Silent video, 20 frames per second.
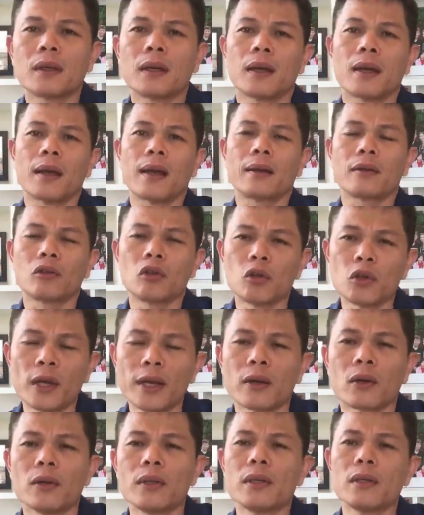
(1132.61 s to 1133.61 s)
à, tư
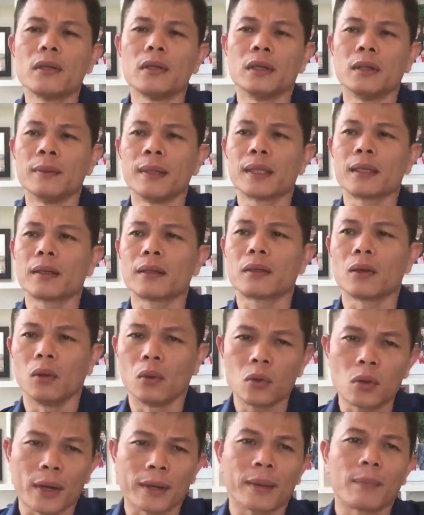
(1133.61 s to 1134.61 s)
duy của những người và
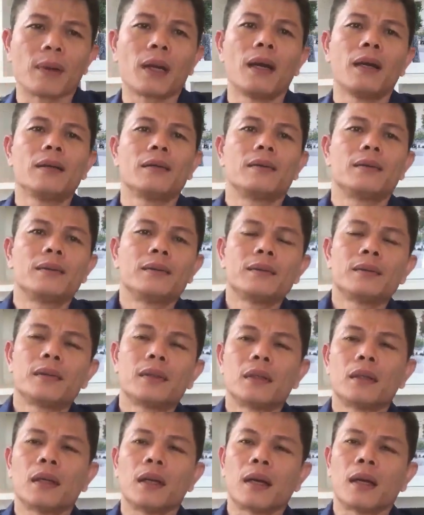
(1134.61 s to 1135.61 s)
chủ doanh nghiệp lớn
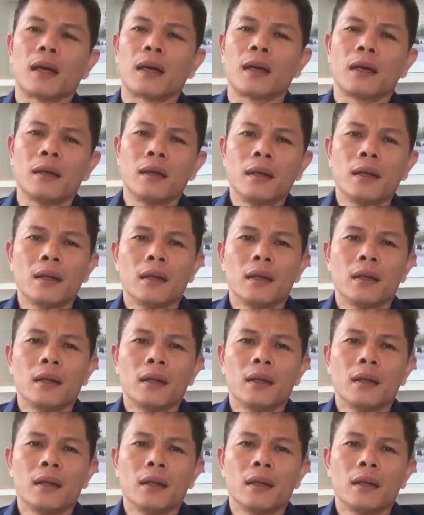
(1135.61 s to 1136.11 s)
à,